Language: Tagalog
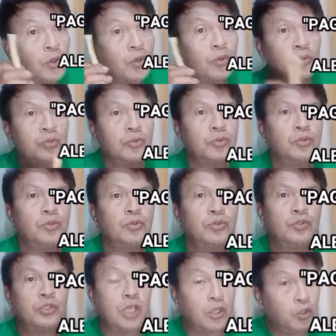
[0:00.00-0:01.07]
inyo
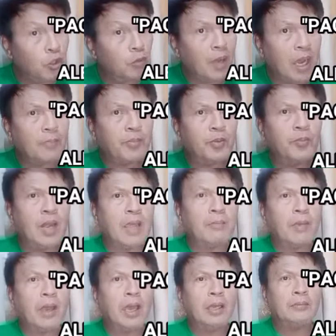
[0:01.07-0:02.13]
sa inyong mga
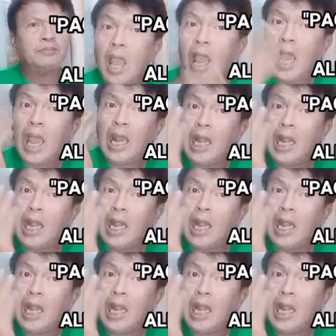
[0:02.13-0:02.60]
problema.